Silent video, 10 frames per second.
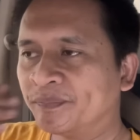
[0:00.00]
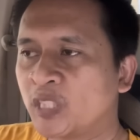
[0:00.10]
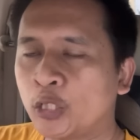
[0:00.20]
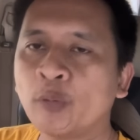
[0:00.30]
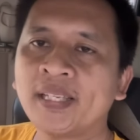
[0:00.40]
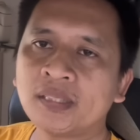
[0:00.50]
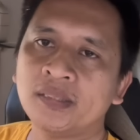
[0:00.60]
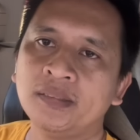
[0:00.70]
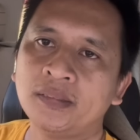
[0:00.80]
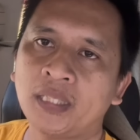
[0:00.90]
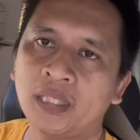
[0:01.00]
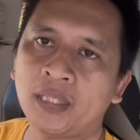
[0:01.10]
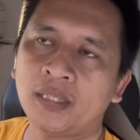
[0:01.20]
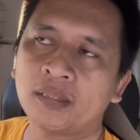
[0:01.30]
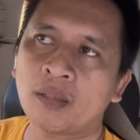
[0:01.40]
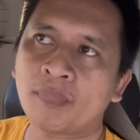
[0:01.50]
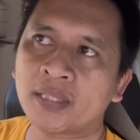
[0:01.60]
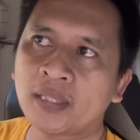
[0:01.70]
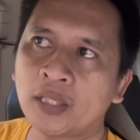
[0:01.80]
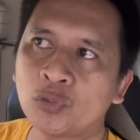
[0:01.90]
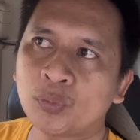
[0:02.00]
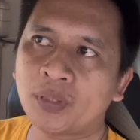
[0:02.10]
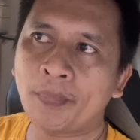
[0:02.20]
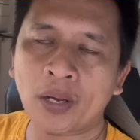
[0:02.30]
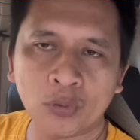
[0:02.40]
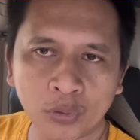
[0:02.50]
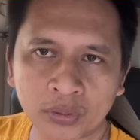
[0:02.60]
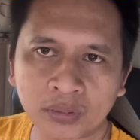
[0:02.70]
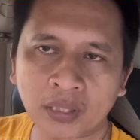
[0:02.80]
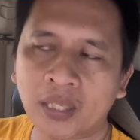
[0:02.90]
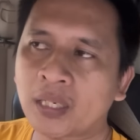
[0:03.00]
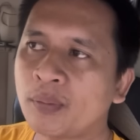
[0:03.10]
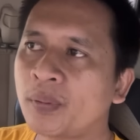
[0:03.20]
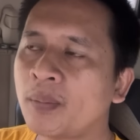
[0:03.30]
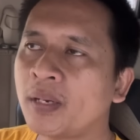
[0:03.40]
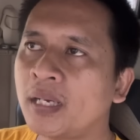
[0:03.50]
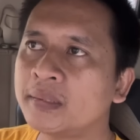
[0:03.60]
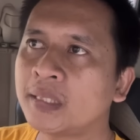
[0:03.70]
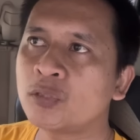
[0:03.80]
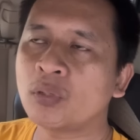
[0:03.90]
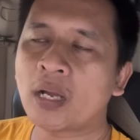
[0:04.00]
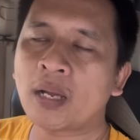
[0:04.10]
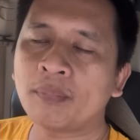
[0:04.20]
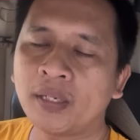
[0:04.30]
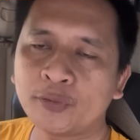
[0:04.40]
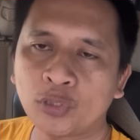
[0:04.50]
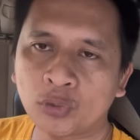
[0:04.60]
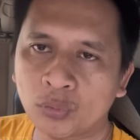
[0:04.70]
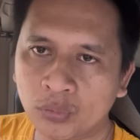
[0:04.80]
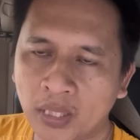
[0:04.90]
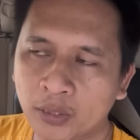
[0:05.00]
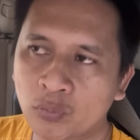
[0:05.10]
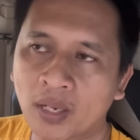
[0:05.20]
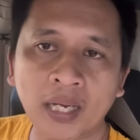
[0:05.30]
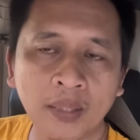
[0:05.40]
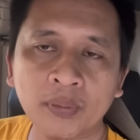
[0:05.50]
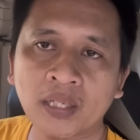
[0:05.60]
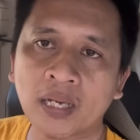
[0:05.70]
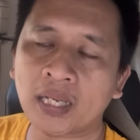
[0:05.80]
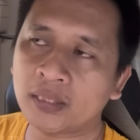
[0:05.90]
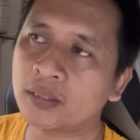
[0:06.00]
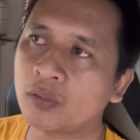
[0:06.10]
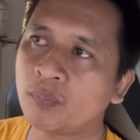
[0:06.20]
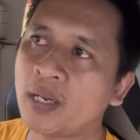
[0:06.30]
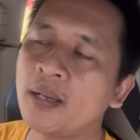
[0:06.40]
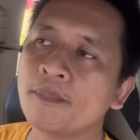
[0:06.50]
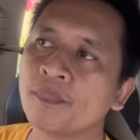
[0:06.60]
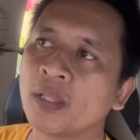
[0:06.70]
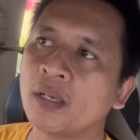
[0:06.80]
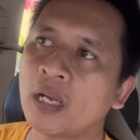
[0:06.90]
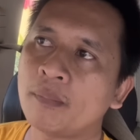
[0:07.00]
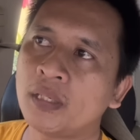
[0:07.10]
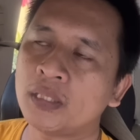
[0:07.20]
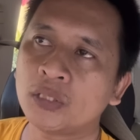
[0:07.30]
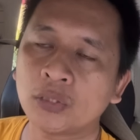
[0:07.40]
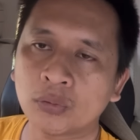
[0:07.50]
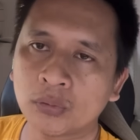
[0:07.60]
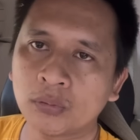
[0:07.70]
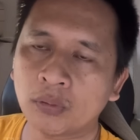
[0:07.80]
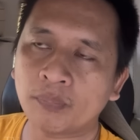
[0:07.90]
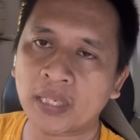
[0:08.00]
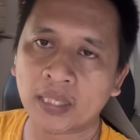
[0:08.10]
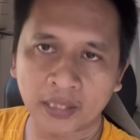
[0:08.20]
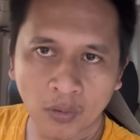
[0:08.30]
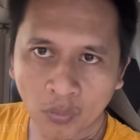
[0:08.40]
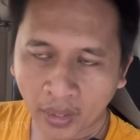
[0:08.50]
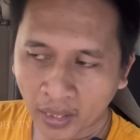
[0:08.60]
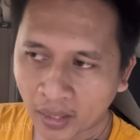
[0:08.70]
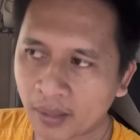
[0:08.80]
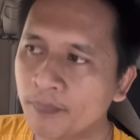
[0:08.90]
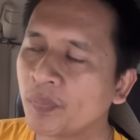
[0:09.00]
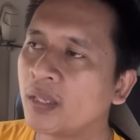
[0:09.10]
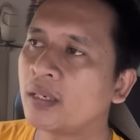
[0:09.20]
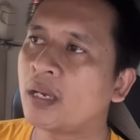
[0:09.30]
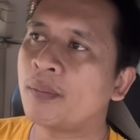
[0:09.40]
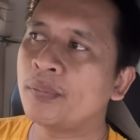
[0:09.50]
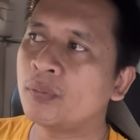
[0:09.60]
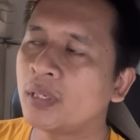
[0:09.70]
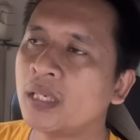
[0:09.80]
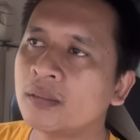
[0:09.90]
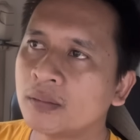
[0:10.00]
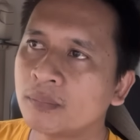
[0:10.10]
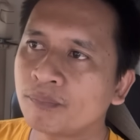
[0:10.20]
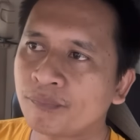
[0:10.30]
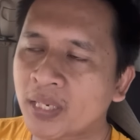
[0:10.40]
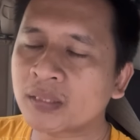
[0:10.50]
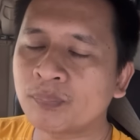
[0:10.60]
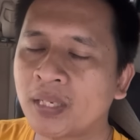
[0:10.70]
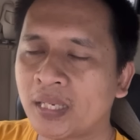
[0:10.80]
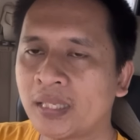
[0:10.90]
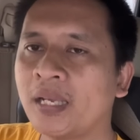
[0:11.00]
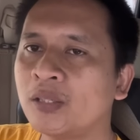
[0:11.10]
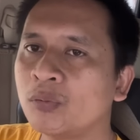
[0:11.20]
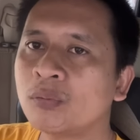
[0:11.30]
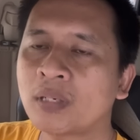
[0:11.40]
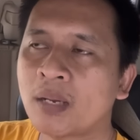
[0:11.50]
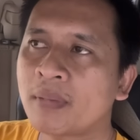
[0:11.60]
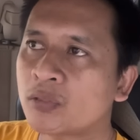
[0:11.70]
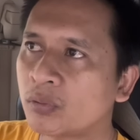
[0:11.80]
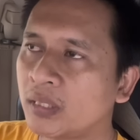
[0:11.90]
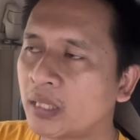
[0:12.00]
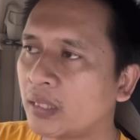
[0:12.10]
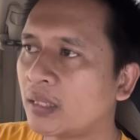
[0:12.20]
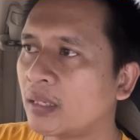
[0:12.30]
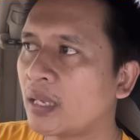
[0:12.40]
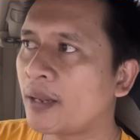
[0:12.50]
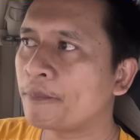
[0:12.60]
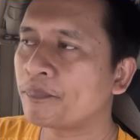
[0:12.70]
Gitu, guys. Jadi tempatnya itu sebenarnya bagus ah, karena beberapa kali saya juga ngambil di situ. Ada dua kali atau tiga kali saya lupa ngambil di situ, barangnya oke. Nah kebetulan pas barang yang itu kurang masuk di kriteria.